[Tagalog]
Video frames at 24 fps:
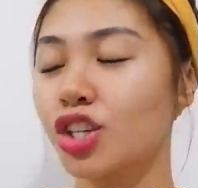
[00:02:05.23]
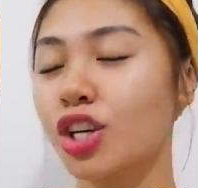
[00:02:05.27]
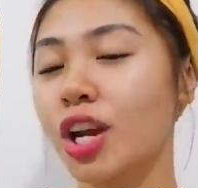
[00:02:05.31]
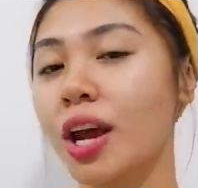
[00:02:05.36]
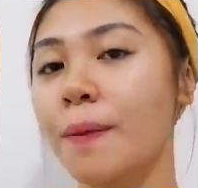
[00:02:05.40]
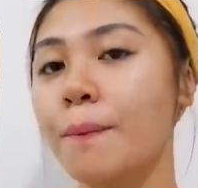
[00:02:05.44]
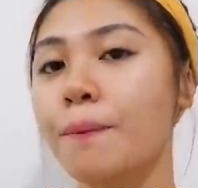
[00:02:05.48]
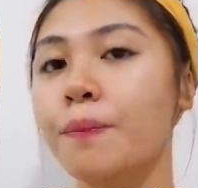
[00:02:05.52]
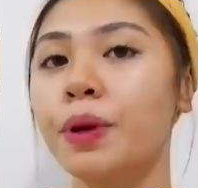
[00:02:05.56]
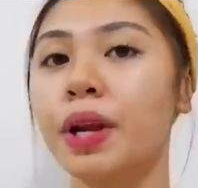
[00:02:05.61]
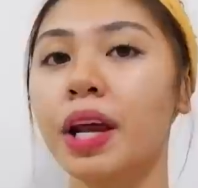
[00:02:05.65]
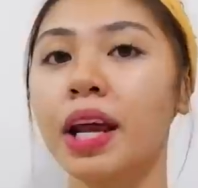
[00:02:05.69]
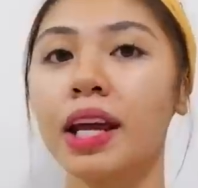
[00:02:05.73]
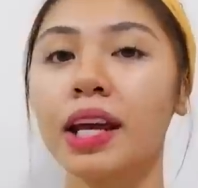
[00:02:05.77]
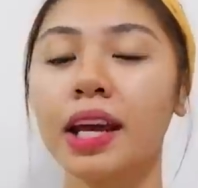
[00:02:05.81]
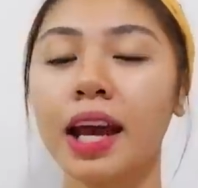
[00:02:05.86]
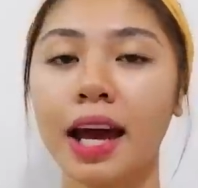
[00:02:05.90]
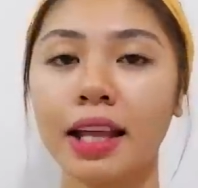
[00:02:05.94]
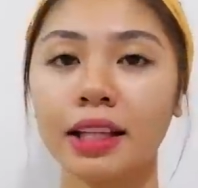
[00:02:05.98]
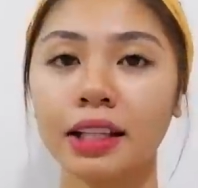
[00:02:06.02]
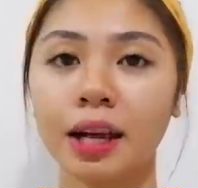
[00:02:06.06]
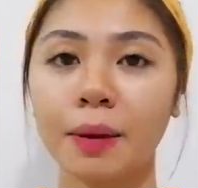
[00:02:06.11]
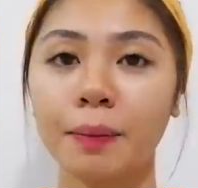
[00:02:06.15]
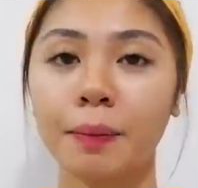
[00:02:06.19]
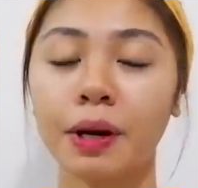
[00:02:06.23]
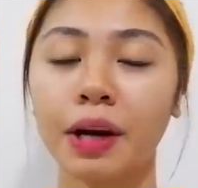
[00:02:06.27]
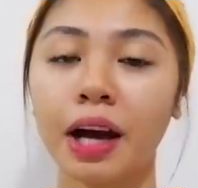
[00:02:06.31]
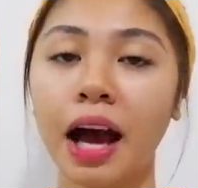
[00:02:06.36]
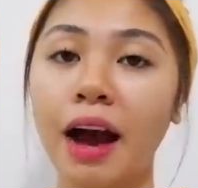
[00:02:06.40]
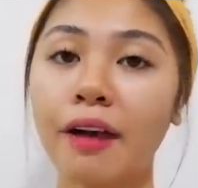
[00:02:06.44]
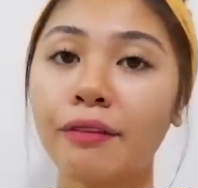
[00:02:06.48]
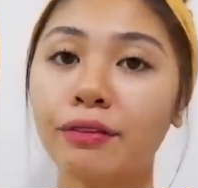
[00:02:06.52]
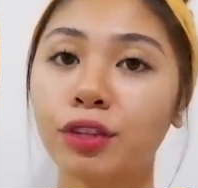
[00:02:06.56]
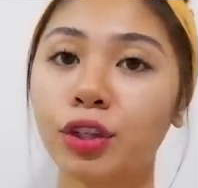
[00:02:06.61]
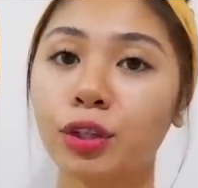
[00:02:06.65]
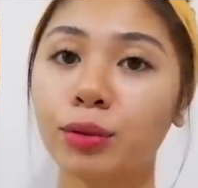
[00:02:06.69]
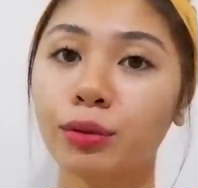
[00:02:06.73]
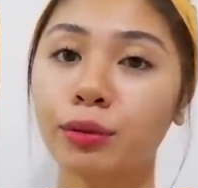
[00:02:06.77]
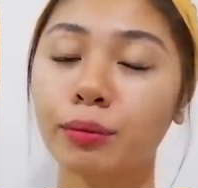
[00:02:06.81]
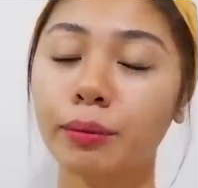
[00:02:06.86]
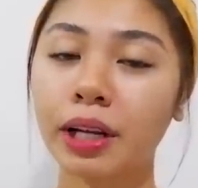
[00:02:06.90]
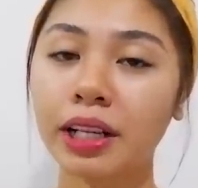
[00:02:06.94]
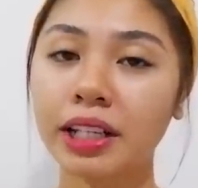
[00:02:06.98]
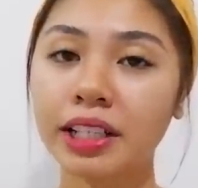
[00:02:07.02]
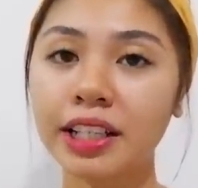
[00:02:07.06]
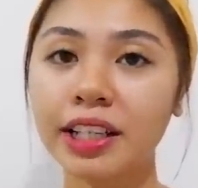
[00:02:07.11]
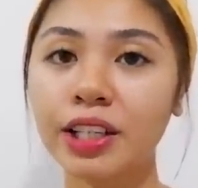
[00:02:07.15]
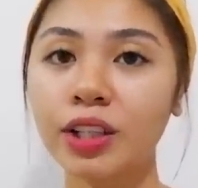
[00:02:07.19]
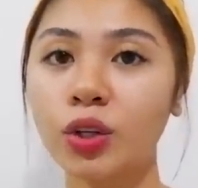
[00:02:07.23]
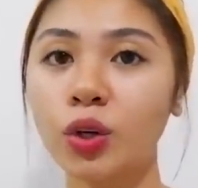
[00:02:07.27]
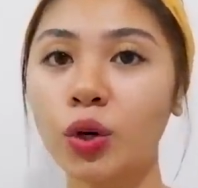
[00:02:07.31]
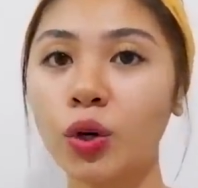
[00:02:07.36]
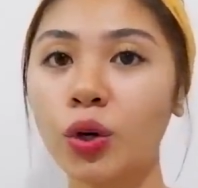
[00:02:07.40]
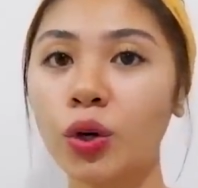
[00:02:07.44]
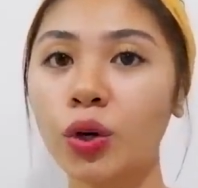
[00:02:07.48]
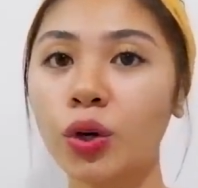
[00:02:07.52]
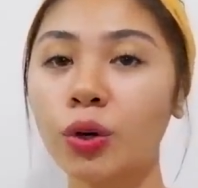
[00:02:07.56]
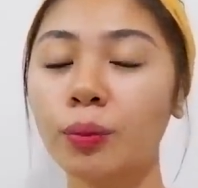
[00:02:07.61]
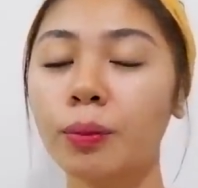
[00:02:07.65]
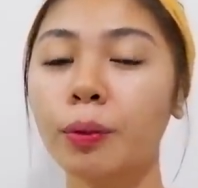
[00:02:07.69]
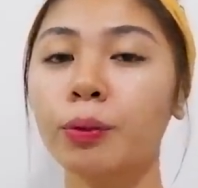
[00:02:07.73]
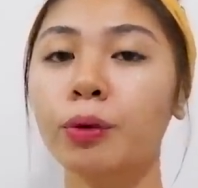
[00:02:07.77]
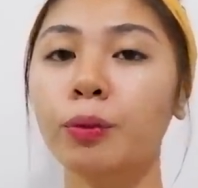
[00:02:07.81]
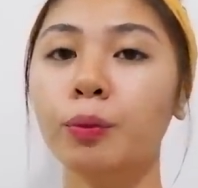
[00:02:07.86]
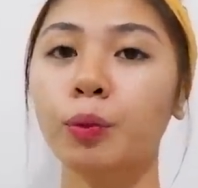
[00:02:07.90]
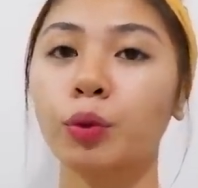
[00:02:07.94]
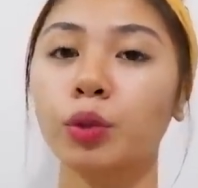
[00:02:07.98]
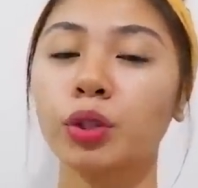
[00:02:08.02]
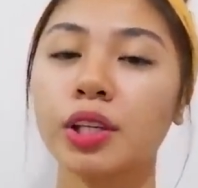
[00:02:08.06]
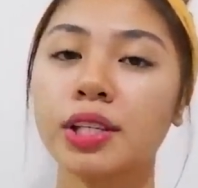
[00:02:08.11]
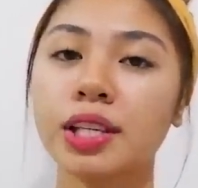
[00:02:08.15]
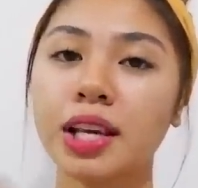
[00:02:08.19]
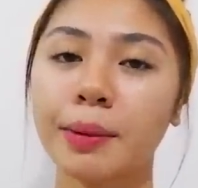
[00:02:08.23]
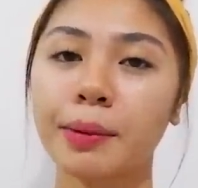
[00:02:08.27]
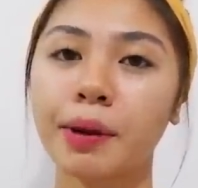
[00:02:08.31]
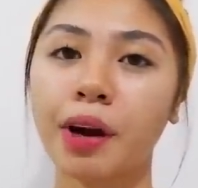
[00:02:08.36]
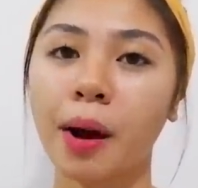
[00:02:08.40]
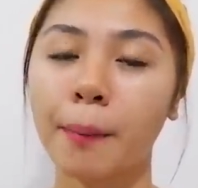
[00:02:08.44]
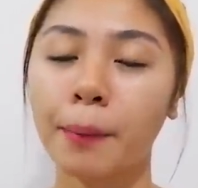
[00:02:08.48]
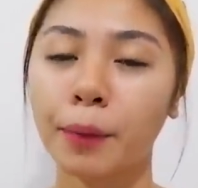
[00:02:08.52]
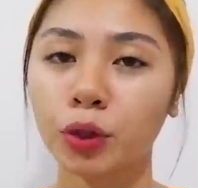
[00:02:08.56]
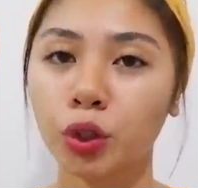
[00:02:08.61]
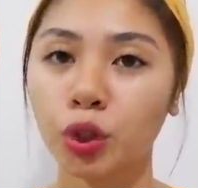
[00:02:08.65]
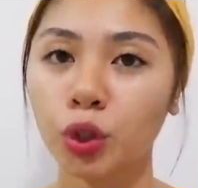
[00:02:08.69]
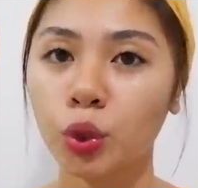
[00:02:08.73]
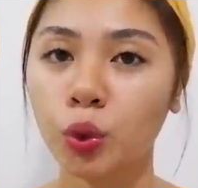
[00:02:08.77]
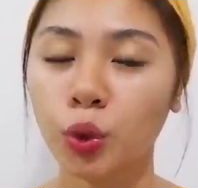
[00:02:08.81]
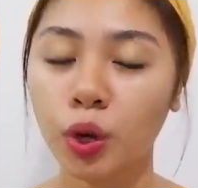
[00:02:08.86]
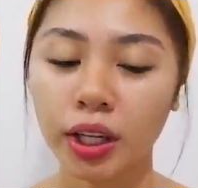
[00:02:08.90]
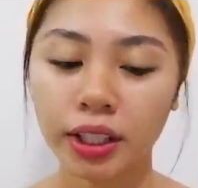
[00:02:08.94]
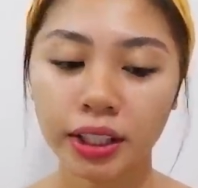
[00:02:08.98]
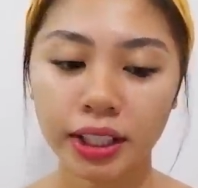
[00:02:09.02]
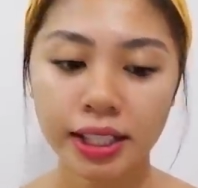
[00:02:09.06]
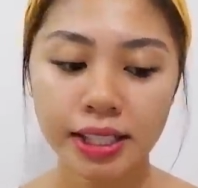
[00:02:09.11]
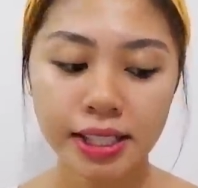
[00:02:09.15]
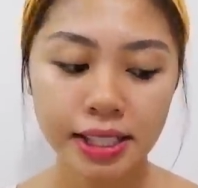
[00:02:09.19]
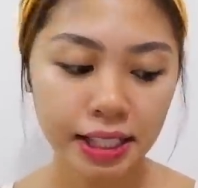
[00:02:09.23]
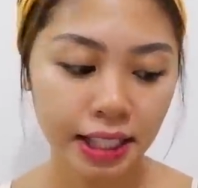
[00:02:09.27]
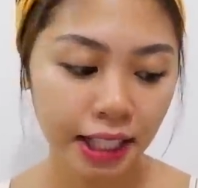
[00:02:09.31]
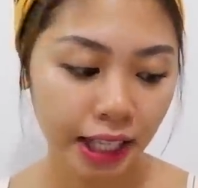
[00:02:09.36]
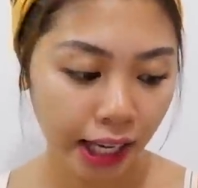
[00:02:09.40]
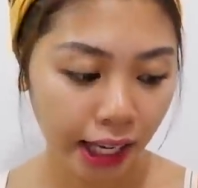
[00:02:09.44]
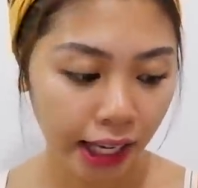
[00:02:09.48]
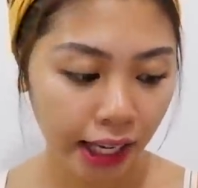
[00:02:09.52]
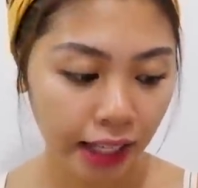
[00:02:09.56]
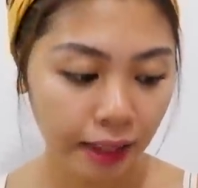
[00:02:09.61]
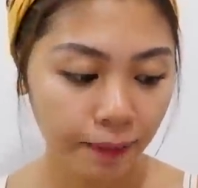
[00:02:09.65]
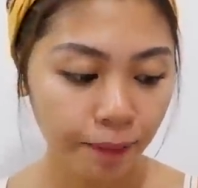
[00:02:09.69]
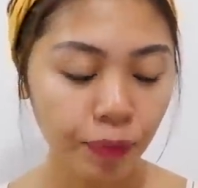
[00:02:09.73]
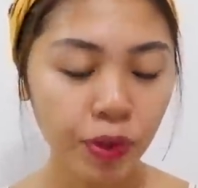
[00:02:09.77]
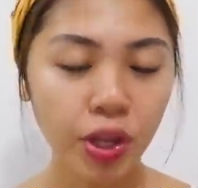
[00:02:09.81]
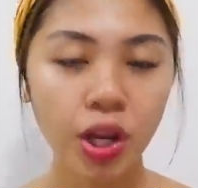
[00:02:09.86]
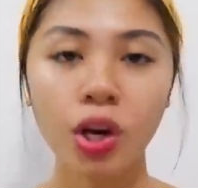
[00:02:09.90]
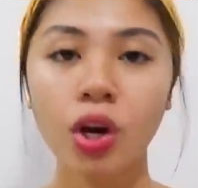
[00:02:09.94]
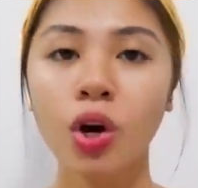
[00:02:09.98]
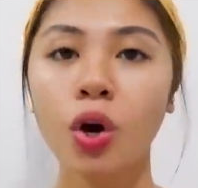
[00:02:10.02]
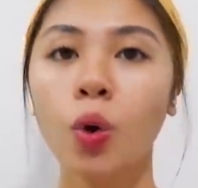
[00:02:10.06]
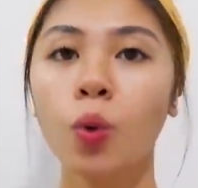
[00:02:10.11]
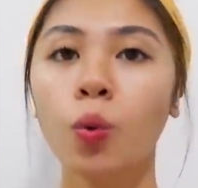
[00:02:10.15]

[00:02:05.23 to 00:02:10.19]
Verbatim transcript: Siyempre, yan, kapag after mo maligo, magpupunas ka, magpapatuyo ka ng skin,